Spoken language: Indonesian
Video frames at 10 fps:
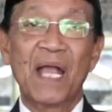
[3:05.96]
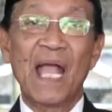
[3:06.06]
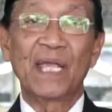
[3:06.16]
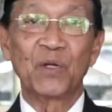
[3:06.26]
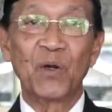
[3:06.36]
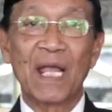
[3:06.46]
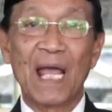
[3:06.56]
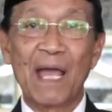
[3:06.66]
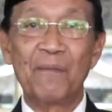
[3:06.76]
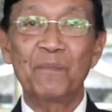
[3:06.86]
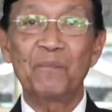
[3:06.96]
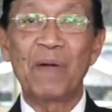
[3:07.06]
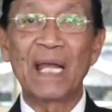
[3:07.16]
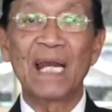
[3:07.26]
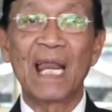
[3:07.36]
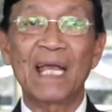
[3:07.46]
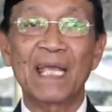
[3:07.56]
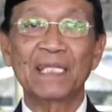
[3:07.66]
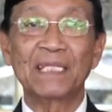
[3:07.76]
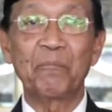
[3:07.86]
Akhirul kalam, marilah
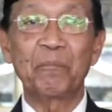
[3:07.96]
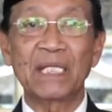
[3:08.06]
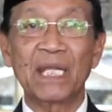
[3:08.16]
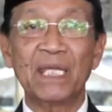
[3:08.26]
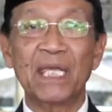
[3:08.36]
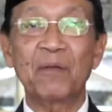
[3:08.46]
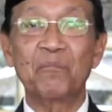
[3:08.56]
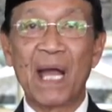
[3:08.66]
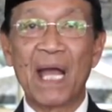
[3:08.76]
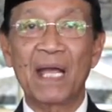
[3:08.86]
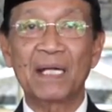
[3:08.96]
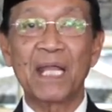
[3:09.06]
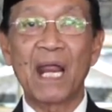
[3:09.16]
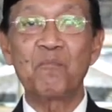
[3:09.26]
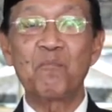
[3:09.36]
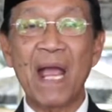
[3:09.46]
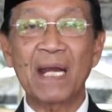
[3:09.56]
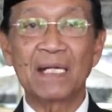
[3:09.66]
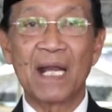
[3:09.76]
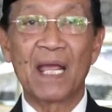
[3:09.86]
kita petik hikmah dan
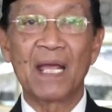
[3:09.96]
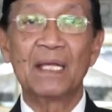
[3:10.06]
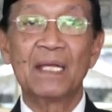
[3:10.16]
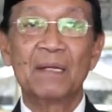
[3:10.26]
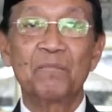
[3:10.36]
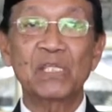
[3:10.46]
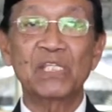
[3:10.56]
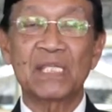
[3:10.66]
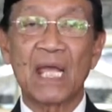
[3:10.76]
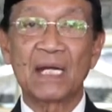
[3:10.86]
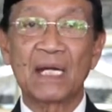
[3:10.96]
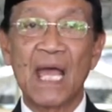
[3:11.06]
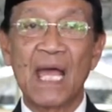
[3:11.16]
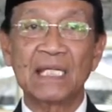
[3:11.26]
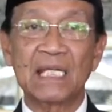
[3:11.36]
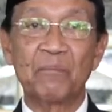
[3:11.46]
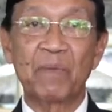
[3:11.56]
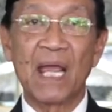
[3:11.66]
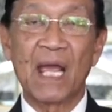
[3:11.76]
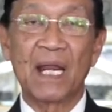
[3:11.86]
makna pesan hari
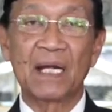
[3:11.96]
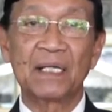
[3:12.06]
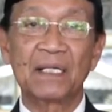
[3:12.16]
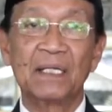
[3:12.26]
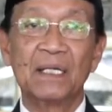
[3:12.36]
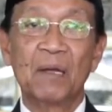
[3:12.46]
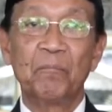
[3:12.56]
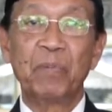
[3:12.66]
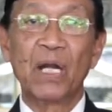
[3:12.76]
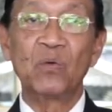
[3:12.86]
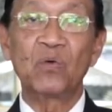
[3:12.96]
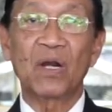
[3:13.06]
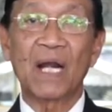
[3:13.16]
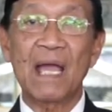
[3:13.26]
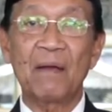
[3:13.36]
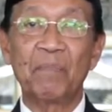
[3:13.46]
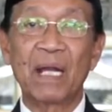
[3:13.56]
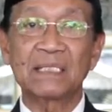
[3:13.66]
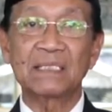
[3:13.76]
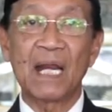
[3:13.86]
kemenangan penuh
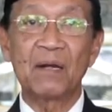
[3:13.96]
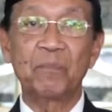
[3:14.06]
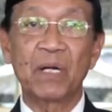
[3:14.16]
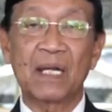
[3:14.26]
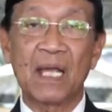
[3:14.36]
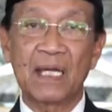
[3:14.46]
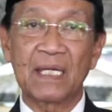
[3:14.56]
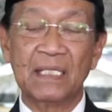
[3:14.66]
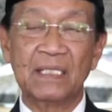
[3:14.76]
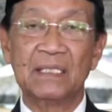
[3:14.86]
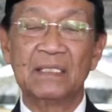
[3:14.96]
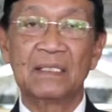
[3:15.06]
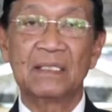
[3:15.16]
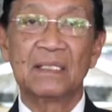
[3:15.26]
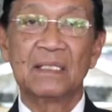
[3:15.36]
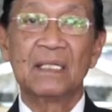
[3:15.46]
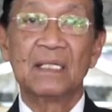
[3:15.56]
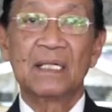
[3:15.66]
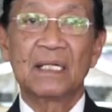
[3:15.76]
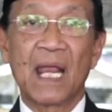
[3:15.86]
rahmat dan berkah ini.
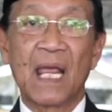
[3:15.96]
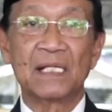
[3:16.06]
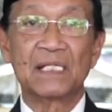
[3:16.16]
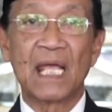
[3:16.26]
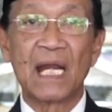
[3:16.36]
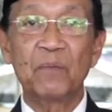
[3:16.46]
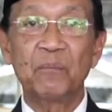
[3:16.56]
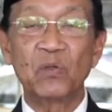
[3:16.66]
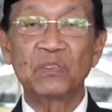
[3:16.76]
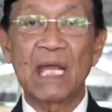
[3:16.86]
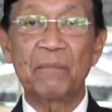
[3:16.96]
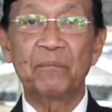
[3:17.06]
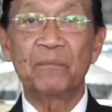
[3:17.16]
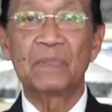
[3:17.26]
Dengan saling berucap,